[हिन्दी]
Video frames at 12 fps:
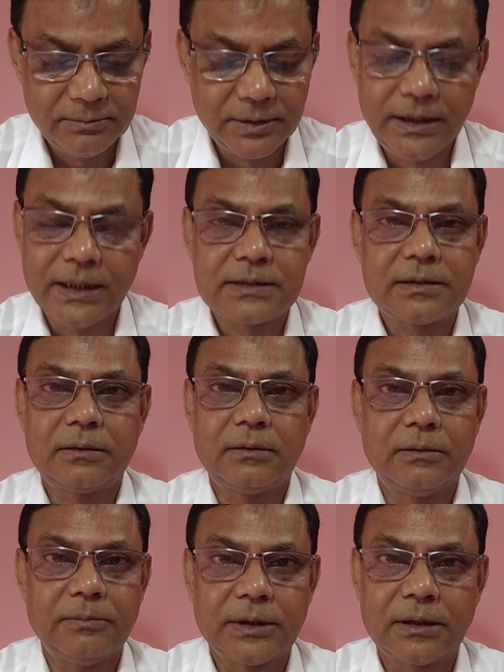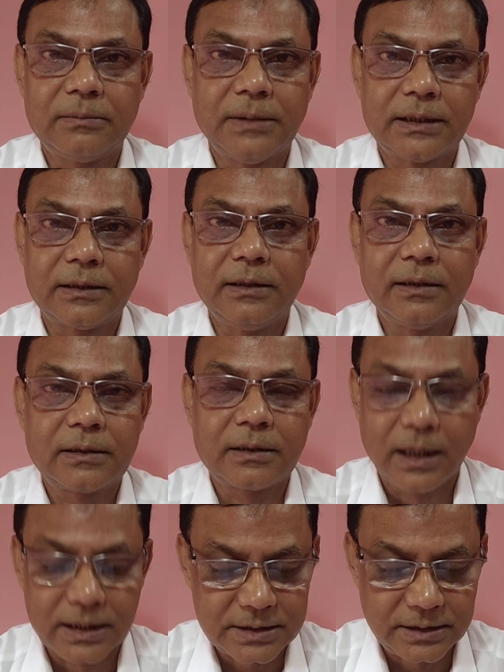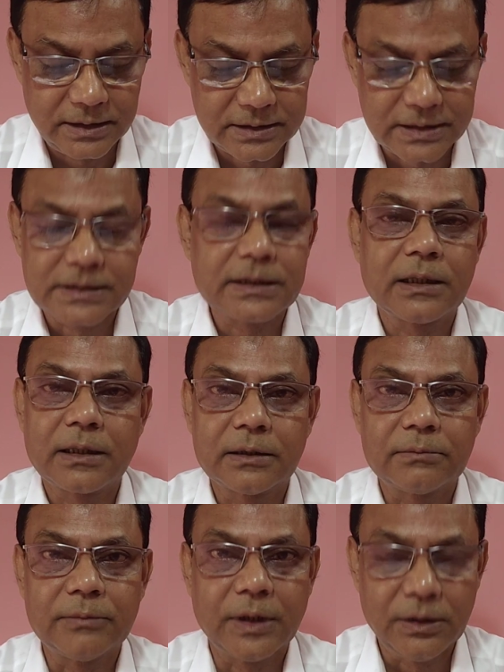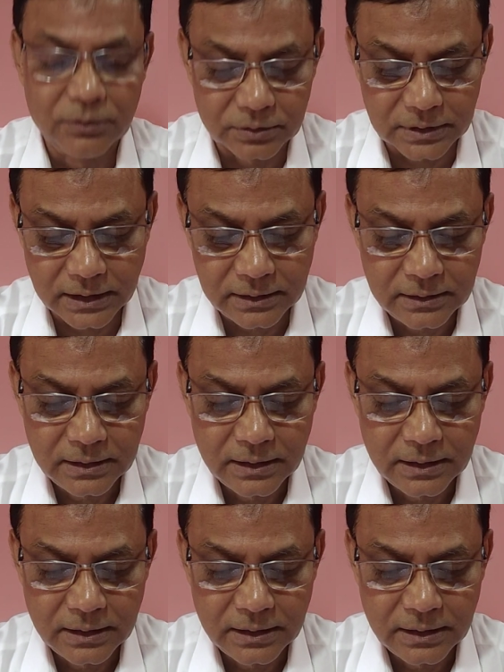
बड़ी हसरत मतलब आती है कि काश कि यह सिलसिला ख़त्म नहीं होता